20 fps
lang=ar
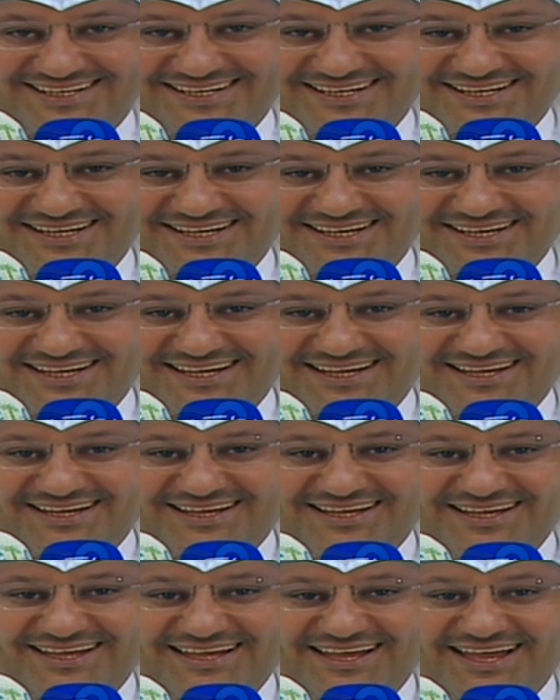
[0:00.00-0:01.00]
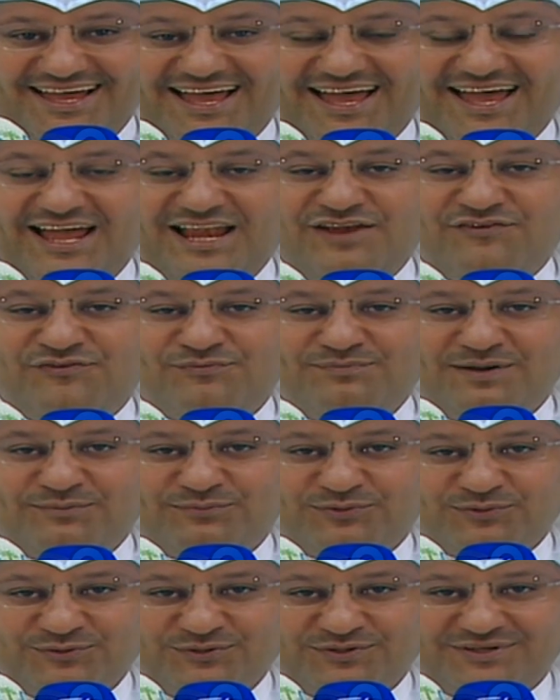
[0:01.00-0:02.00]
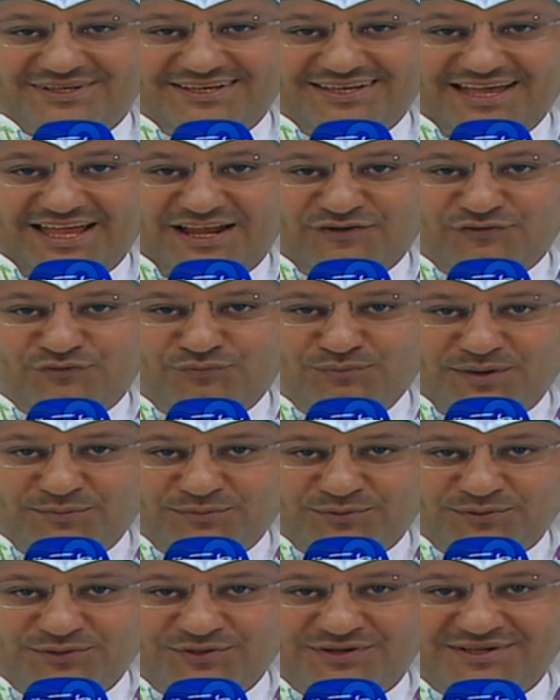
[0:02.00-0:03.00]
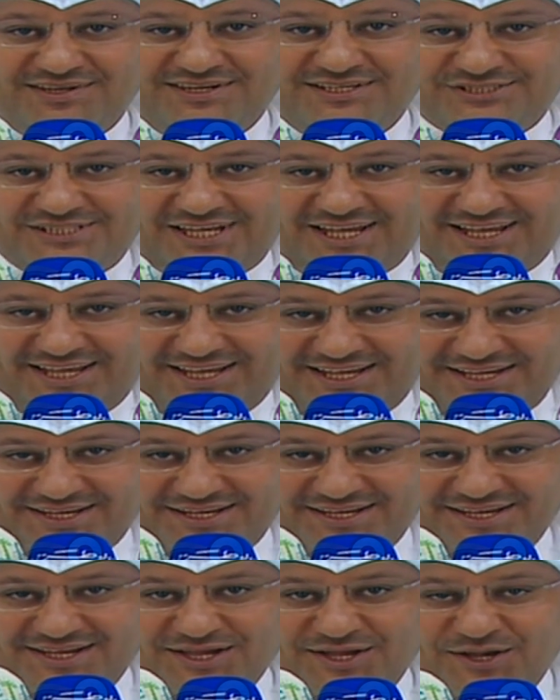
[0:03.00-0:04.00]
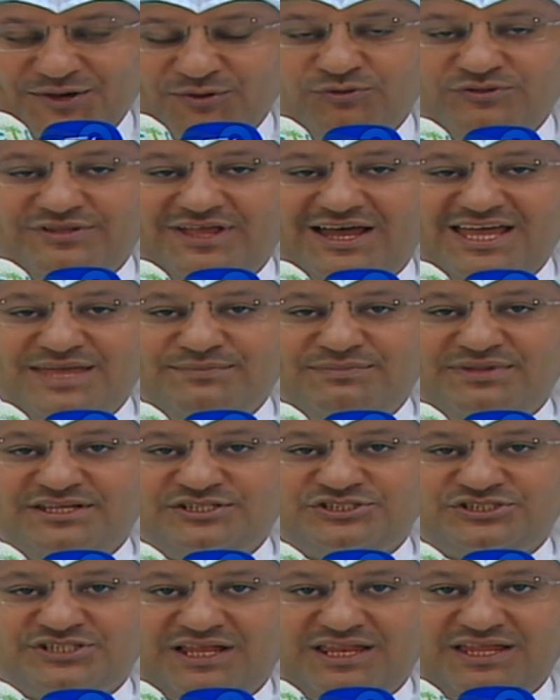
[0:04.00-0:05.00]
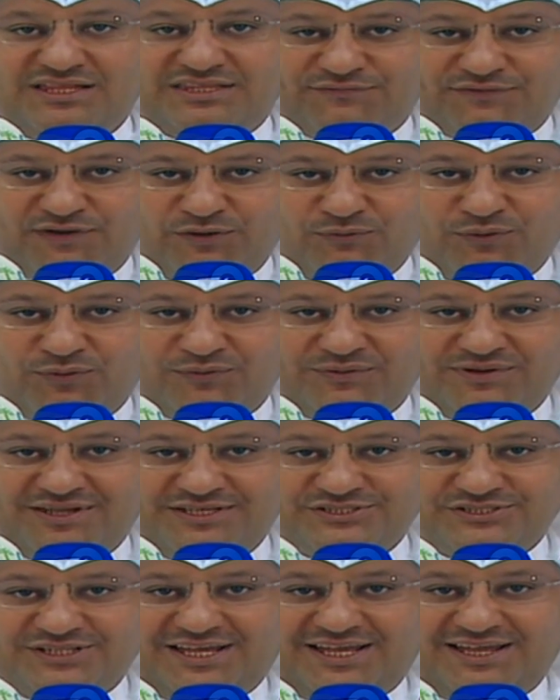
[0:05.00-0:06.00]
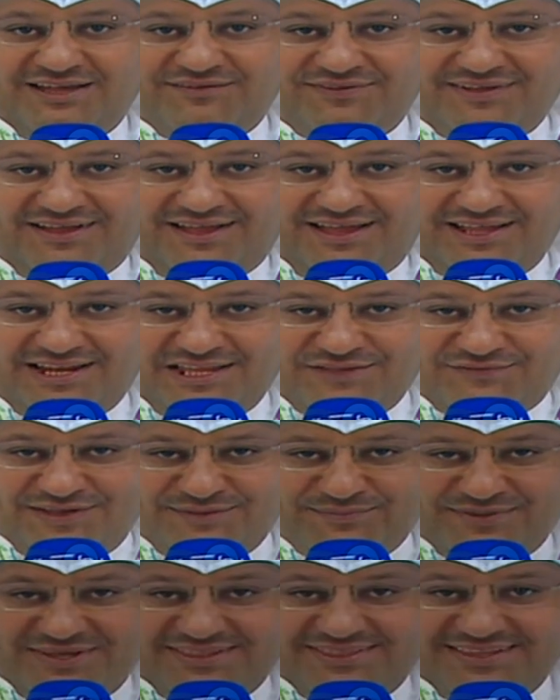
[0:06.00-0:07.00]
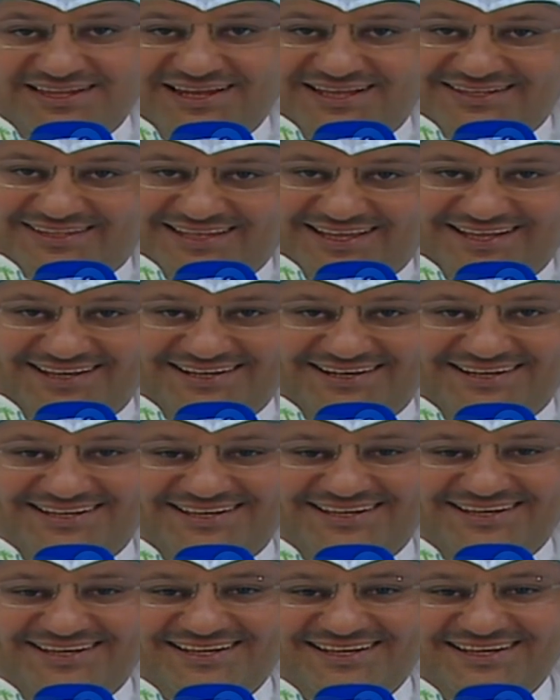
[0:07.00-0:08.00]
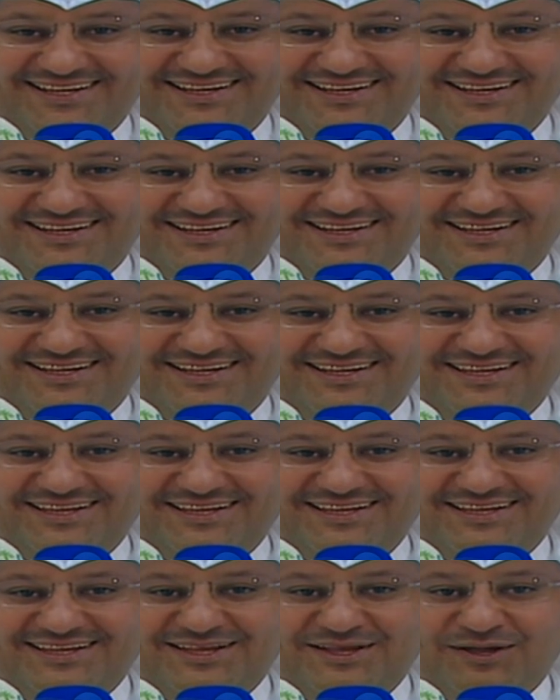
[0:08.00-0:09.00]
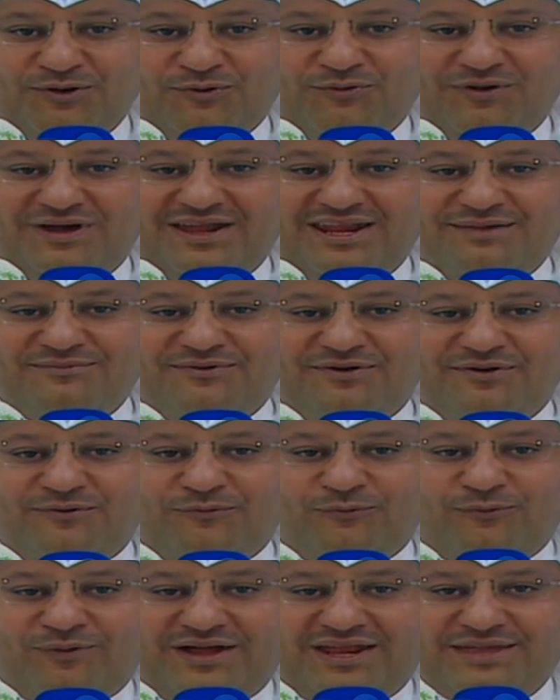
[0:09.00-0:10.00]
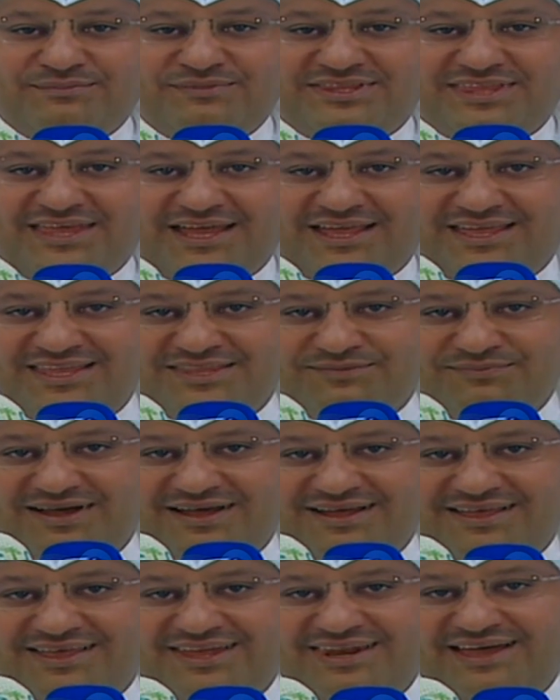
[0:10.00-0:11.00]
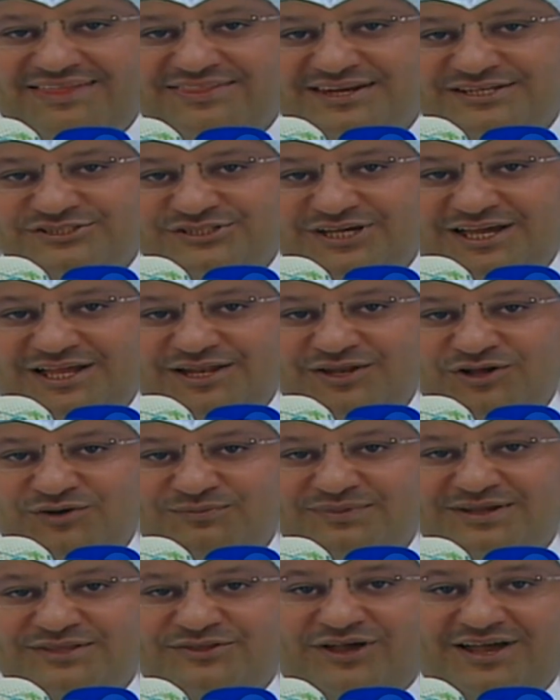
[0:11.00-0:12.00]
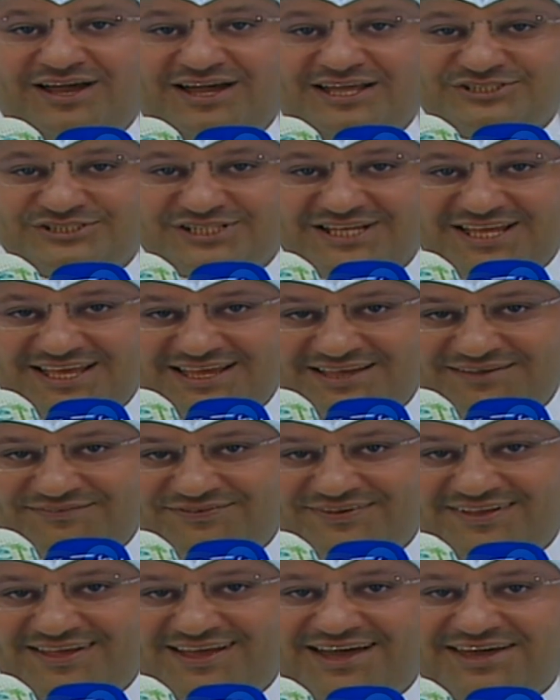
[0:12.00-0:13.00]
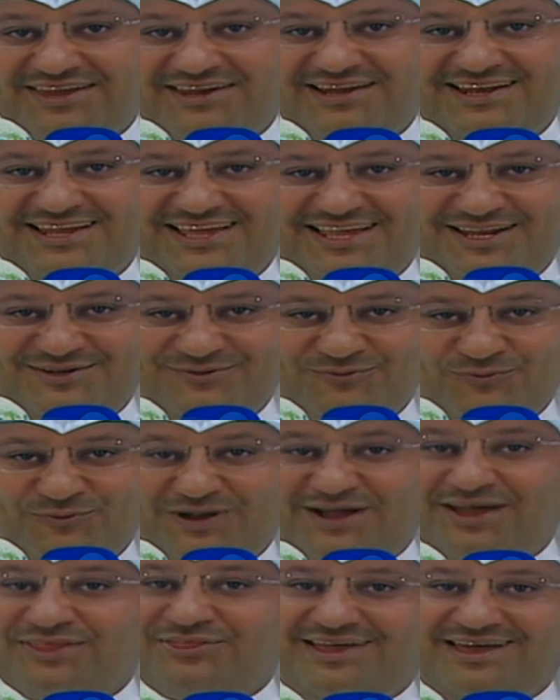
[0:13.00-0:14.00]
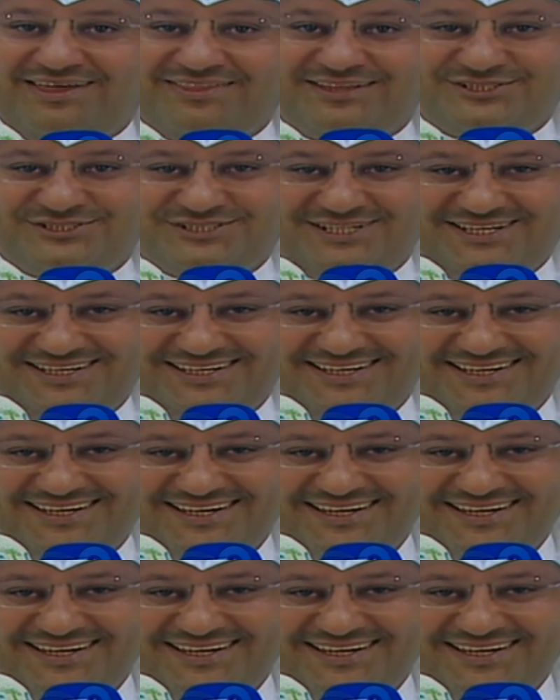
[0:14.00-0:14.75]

انا والدتها الف مبروك الف مبروك نجاحها ودائما ان شاء الله التفوق والنجاح حليفها باذن الله تعالى الله يجزاك خير وانا وانا متاكد ما كان هذا نجاح لو ما دعائك لها في اخر الليل واضح هذا الشيء